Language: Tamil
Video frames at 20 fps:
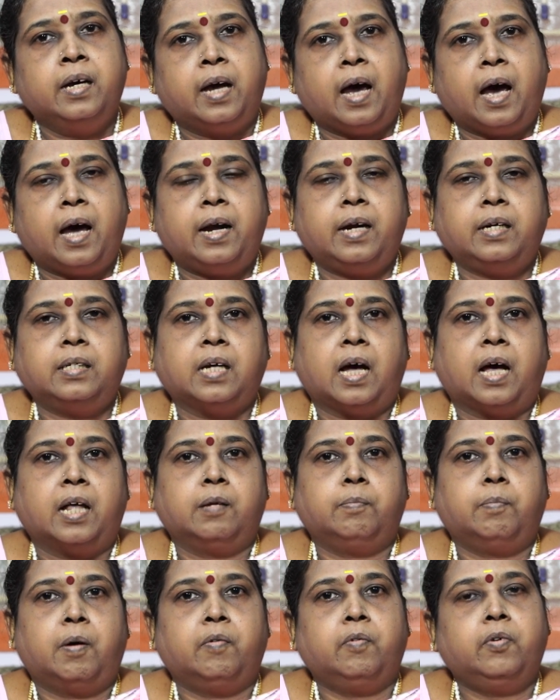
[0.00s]
கேரட்
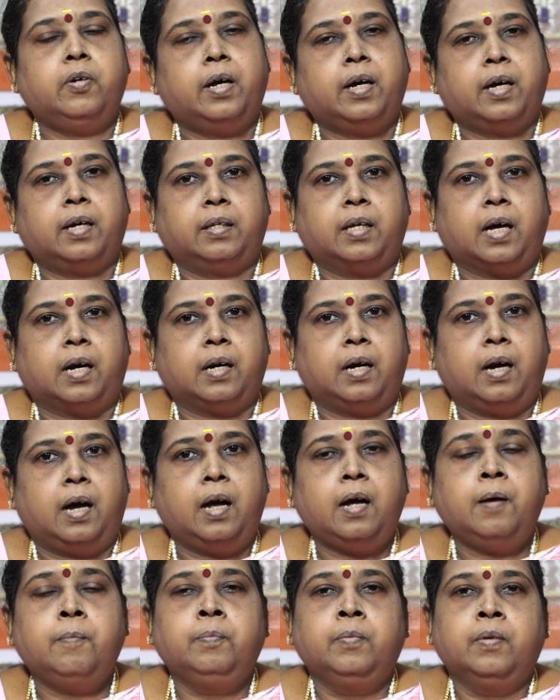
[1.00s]
சாதமாகவும் நீங்கள்
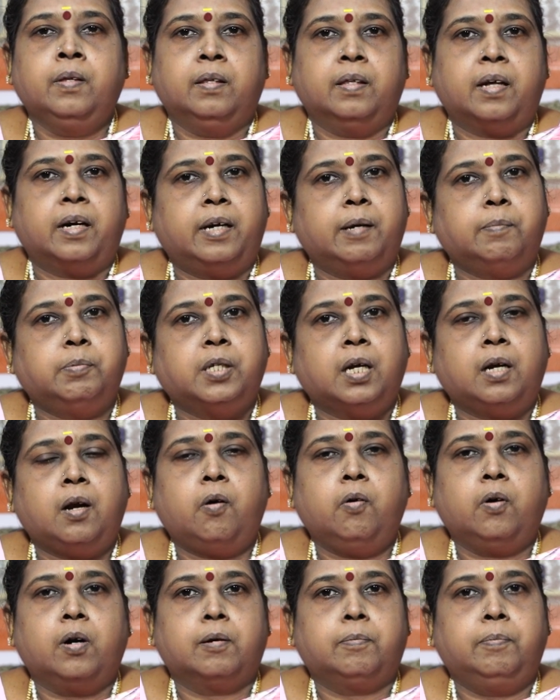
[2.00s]
தரலாம் இந்த டிப்ஸ்
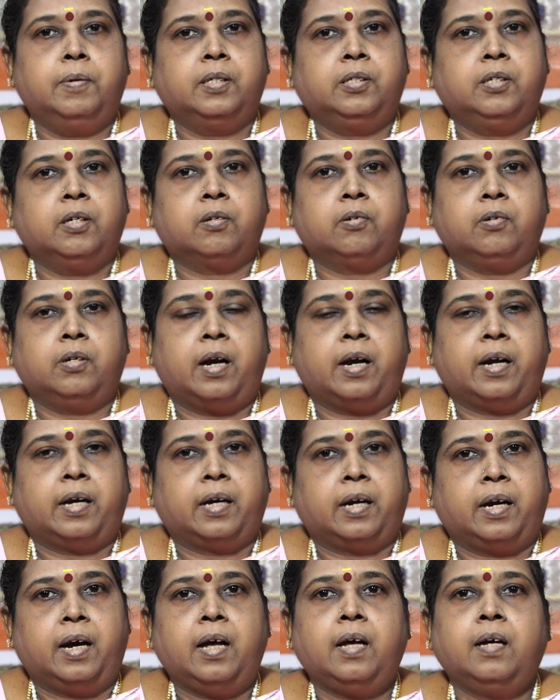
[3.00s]
எல்லாம் உங்களுக்கு பிடிச்சிருக்குன்னு
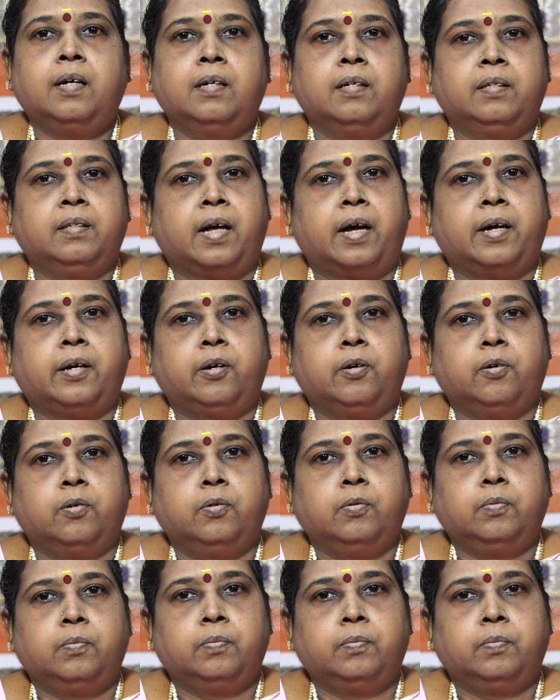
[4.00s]
நினைக்கிறேன் தேங்க்யூ